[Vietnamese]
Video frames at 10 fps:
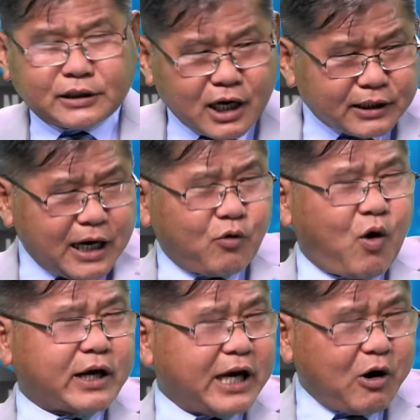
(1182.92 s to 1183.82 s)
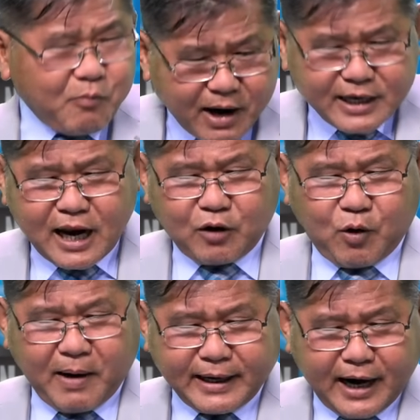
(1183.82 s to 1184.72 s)
Trước đây là của Kiều, bây giờ là
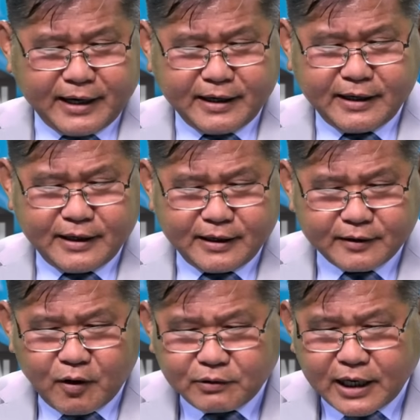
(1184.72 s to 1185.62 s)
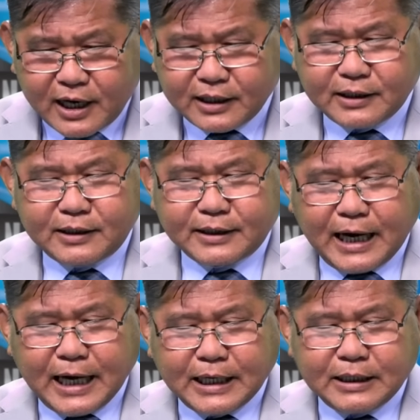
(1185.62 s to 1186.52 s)
của vâng. Biden. Đúng chưa?
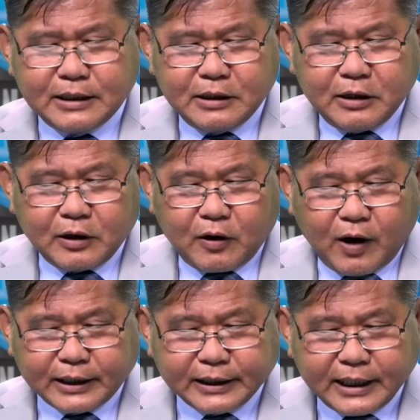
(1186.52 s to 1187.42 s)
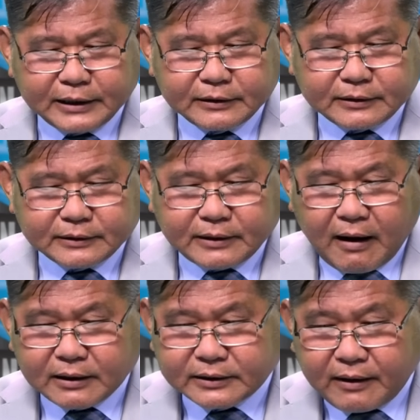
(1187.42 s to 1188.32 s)
Đó. Còn á
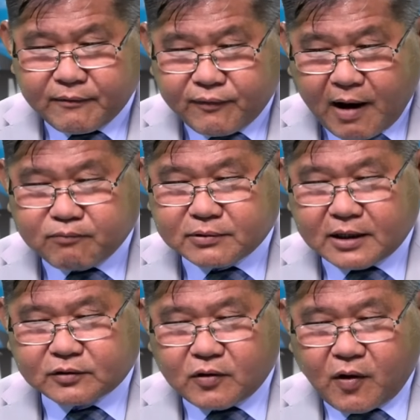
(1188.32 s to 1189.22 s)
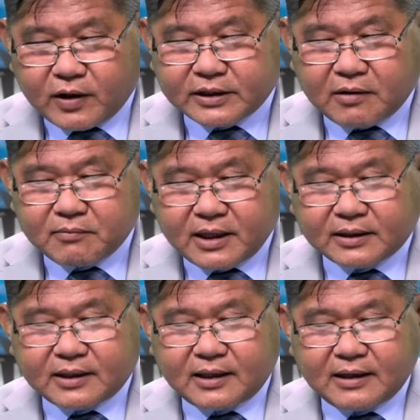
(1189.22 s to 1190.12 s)
tờ Tiền Phong đó tôi nói cho anh
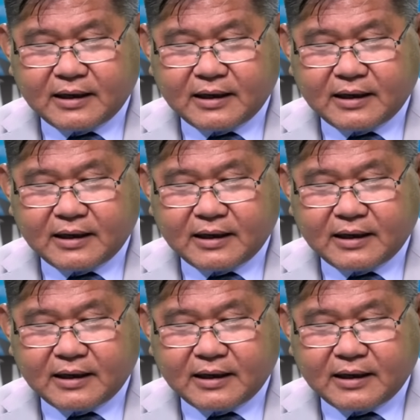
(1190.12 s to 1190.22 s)
biết đó